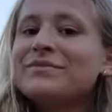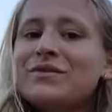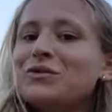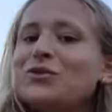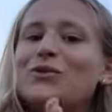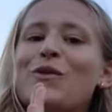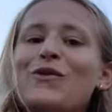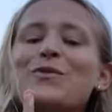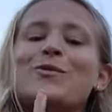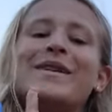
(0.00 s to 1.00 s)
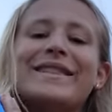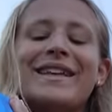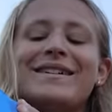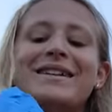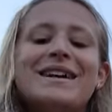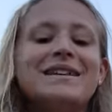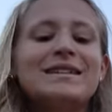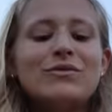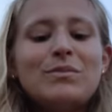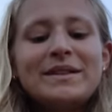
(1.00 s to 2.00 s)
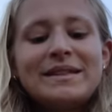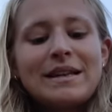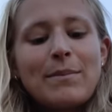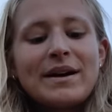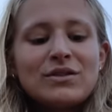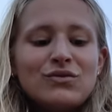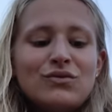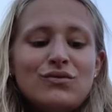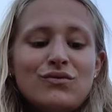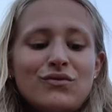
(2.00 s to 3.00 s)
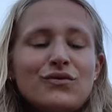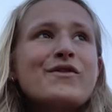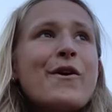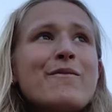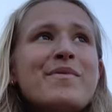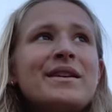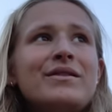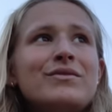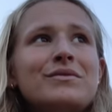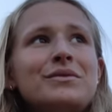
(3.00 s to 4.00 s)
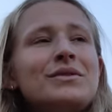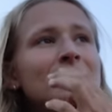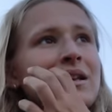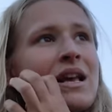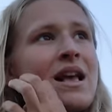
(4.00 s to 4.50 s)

Faut que je gonfle mon matelas. S'il vous plaît, si c'est pas du camping de luxe,